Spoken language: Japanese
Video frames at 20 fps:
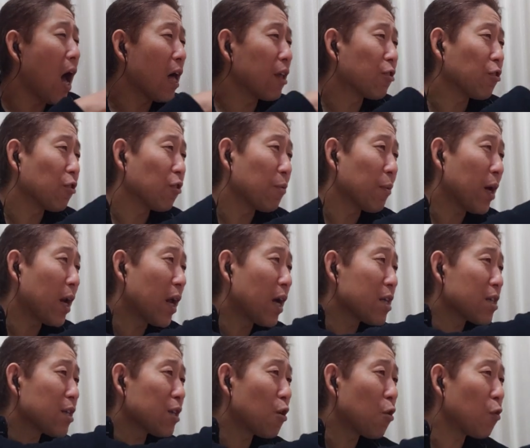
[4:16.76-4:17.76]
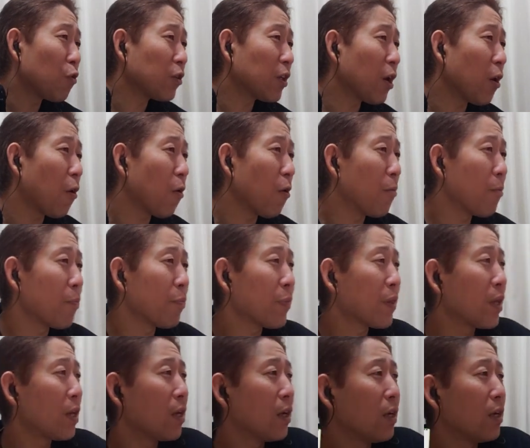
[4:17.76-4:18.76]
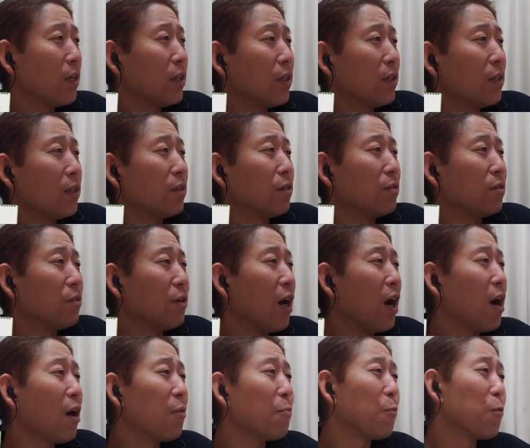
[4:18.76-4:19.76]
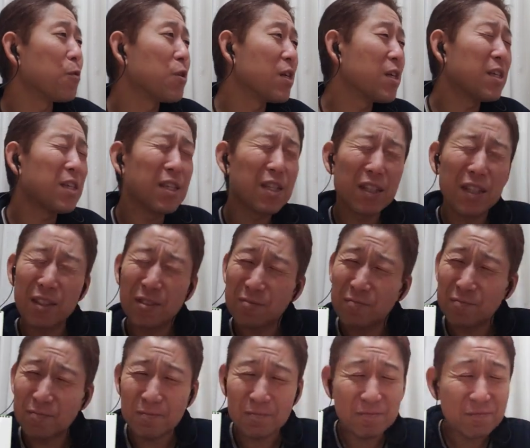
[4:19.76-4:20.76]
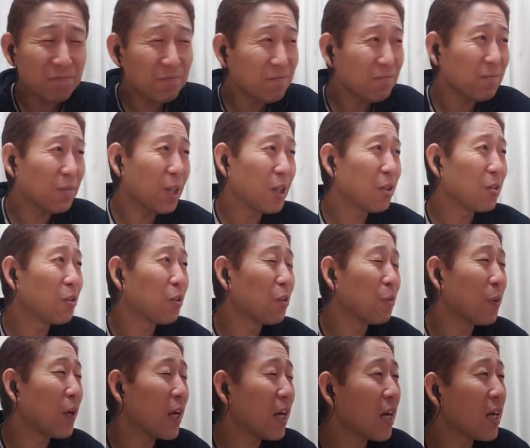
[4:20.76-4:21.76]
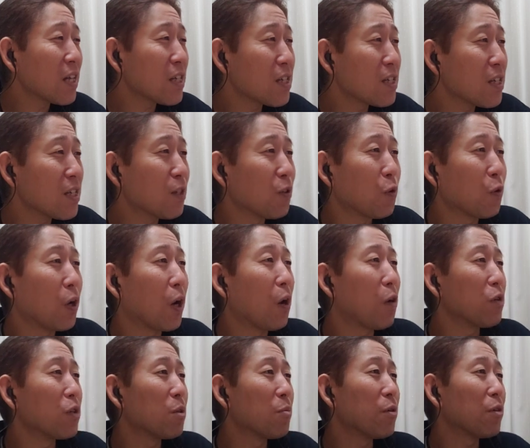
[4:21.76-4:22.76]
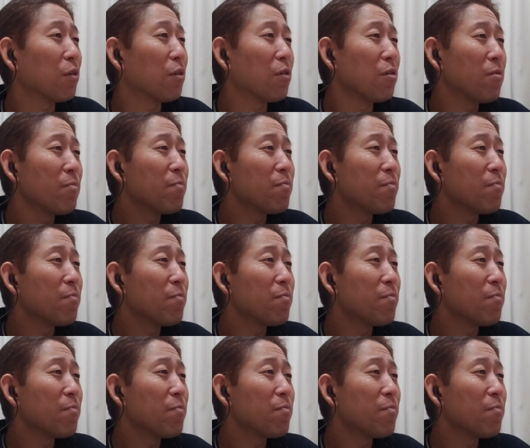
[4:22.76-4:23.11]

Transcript: 素晴らしいロングタウン。うわーもうジェシーが、素晴らしいという顔してますよ。